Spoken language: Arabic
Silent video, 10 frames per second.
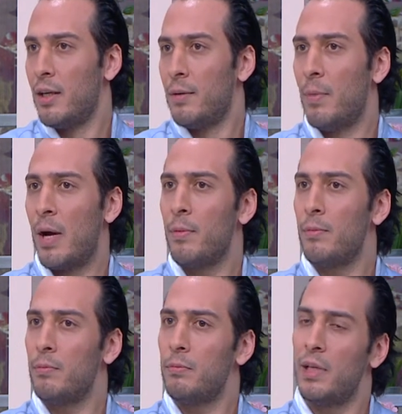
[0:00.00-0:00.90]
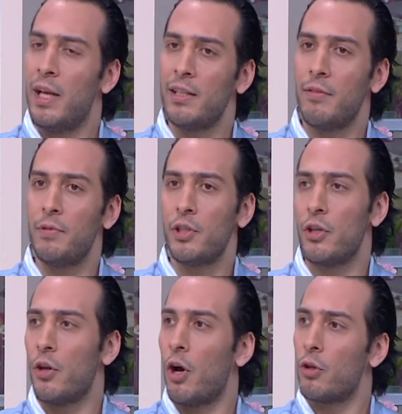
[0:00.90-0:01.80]
ما الهدف مش
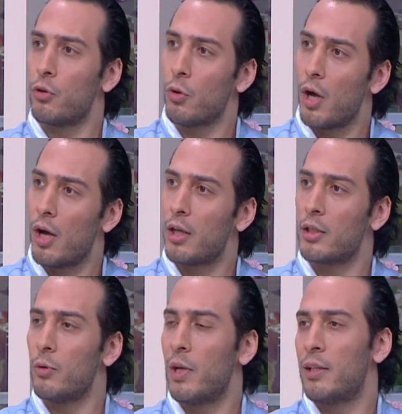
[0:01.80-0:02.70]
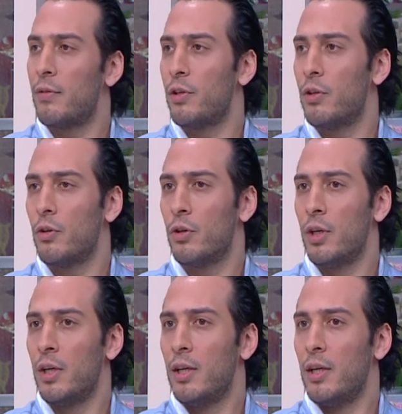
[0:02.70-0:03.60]
انه احط نقاط او الهدف انه
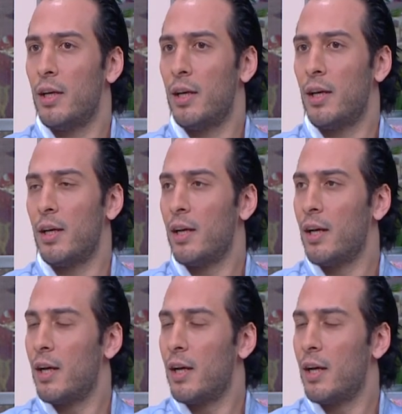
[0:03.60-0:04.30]
آه،